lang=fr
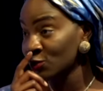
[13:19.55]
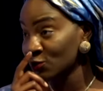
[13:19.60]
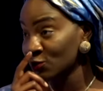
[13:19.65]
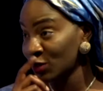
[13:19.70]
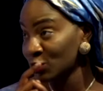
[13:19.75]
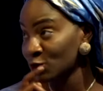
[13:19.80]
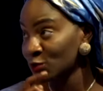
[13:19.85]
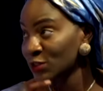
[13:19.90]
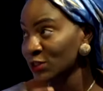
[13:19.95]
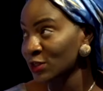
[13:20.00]
je
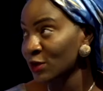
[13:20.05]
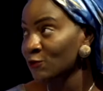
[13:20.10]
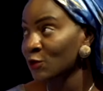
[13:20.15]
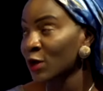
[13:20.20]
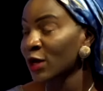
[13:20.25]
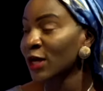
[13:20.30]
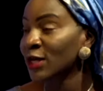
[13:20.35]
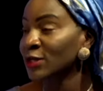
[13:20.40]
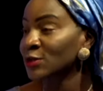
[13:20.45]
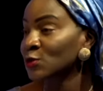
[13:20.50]
voulais juste
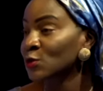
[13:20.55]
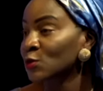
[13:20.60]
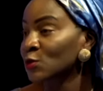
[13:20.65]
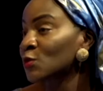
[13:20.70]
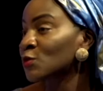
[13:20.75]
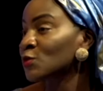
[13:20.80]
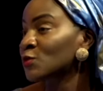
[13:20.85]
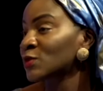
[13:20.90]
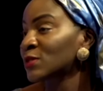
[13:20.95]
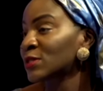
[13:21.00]
savoir, est-ce
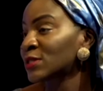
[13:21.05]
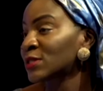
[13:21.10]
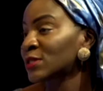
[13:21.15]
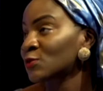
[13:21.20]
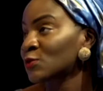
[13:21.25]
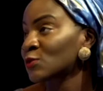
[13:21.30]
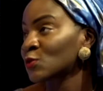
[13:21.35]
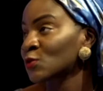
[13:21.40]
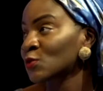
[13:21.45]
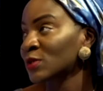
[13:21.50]
que
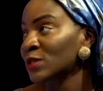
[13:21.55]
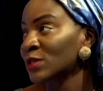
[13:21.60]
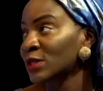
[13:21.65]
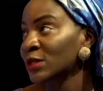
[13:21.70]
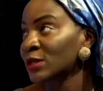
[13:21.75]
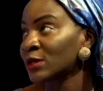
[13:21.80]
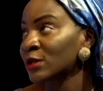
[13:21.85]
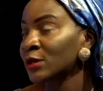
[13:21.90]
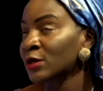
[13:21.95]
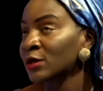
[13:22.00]
ce sont
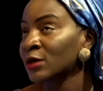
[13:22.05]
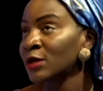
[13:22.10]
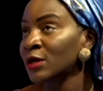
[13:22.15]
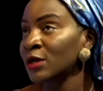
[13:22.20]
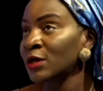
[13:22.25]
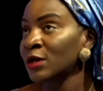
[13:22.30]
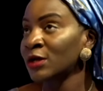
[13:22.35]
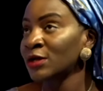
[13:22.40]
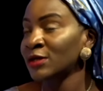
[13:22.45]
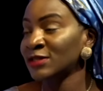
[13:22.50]
des
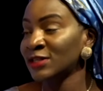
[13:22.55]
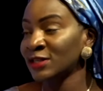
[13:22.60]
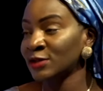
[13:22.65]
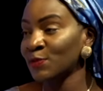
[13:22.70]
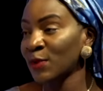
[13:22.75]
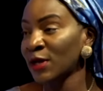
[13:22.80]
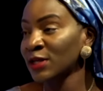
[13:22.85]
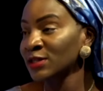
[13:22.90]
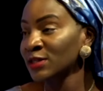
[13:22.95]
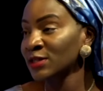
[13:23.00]

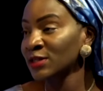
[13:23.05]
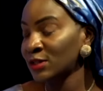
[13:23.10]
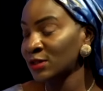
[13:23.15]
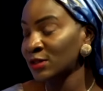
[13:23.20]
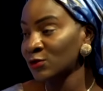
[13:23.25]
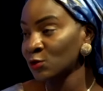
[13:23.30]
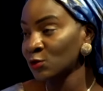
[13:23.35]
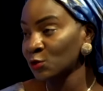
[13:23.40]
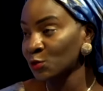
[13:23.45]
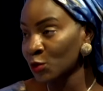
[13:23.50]
espaces
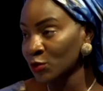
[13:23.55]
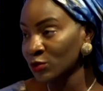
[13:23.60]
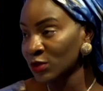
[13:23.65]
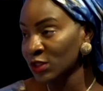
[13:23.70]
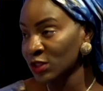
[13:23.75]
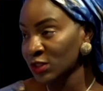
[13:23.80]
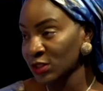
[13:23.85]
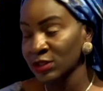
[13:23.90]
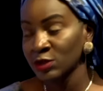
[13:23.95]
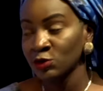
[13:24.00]
qui sont
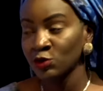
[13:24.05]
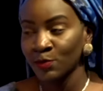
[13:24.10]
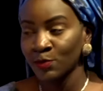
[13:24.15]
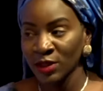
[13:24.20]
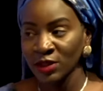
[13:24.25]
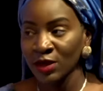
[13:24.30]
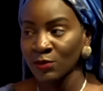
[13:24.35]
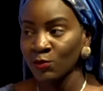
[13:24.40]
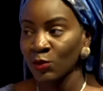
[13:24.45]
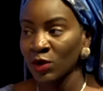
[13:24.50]
protégés, c'est du
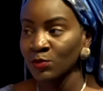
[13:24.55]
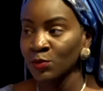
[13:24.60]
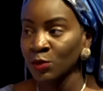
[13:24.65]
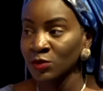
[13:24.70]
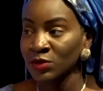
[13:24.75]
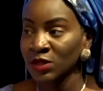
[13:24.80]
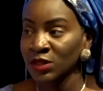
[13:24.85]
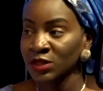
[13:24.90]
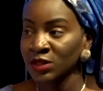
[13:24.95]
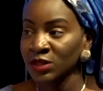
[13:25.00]
patrimoine
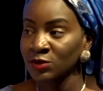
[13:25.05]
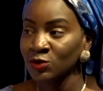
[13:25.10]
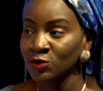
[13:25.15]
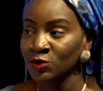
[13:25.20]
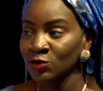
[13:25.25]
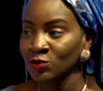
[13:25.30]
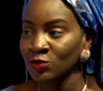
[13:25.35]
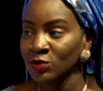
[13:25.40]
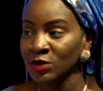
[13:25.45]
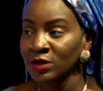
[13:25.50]
protégé
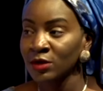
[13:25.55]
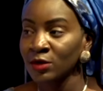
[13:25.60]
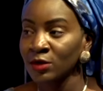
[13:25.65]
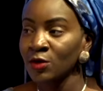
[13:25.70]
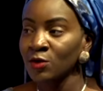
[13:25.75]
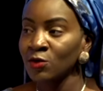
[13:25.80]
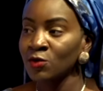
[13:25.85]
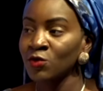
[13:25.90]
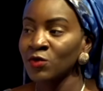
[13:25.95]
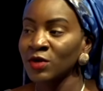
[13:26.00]
aujourd'hui,
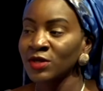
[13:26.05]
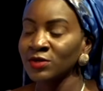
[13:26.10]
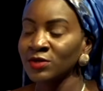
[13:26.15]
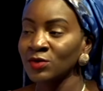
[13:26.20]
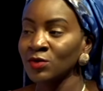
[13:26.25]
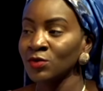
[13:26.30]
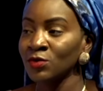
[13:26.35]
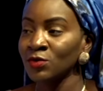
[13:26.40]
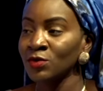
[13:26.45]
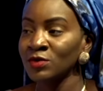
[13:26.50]
ou est-ce
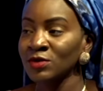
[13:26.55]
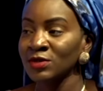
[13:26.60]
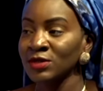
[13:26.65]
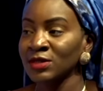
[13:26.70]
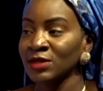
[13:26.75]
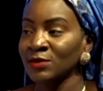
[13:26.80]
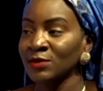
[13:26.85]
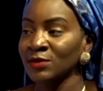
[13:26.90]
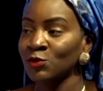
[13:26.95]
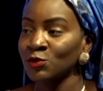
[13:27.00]
que
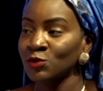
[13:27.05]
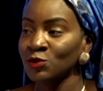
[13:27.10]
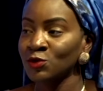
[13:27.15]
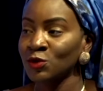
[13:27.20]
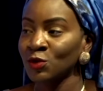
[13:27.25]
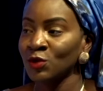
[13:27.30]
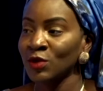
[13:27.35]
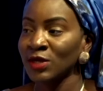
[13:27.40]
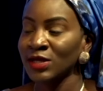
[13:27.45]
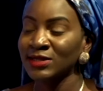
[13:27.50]
c'est
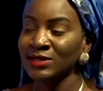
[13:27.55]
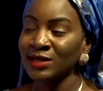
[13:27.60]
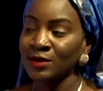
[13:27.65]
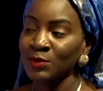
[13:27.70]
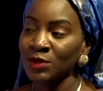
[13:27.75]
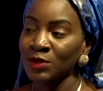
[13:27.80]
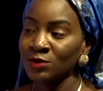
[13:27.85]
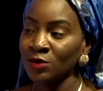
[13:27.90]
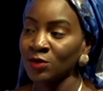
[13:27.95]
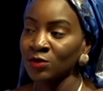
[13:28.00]
plus les
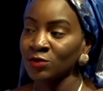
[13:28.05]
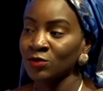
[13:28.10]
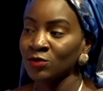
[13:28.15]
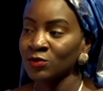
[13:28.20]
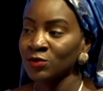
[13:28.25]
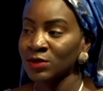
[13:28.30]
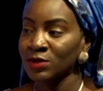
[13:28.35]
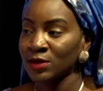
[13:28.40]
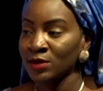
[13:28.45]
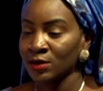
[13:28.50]
habitants
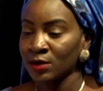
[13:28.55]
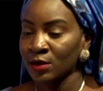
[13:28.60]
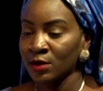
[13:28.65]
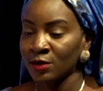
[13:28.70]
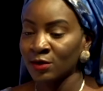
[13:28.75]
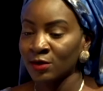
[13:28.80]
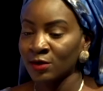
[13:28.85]
de ces